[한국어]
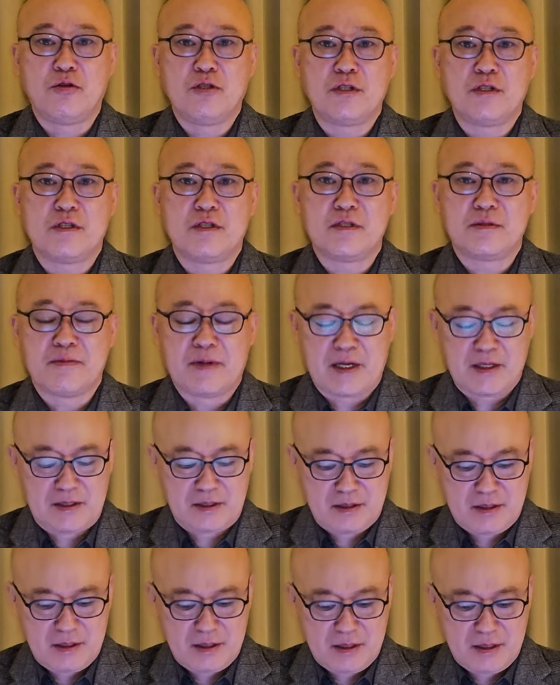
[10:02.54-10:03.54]
있었지만
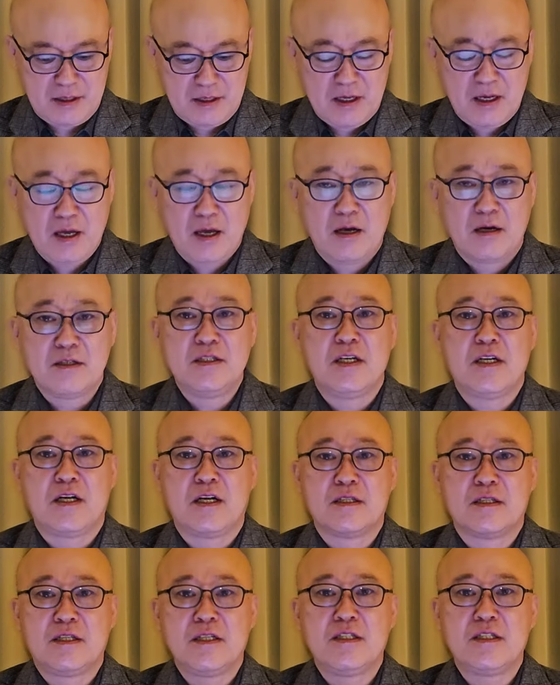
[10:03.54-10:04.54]

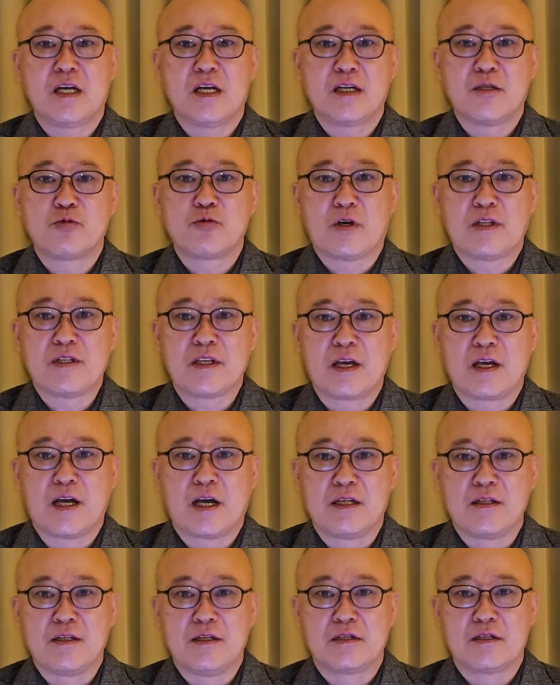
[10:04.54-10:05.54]
언제나 지시하는 관계가
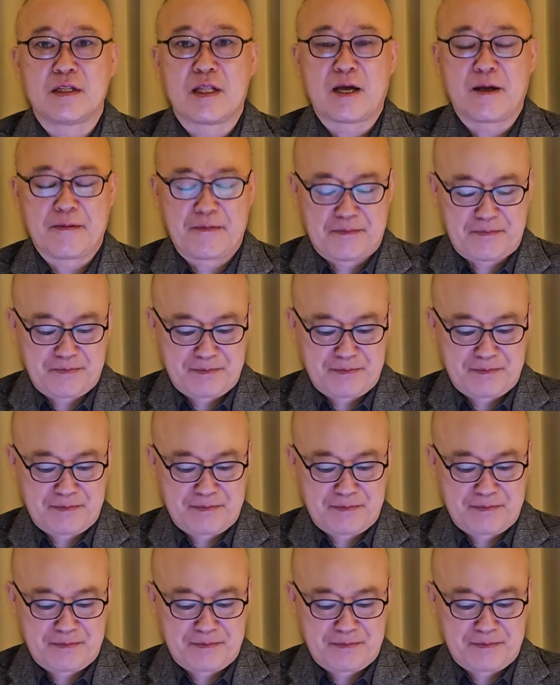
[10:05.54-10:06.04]
아니었다.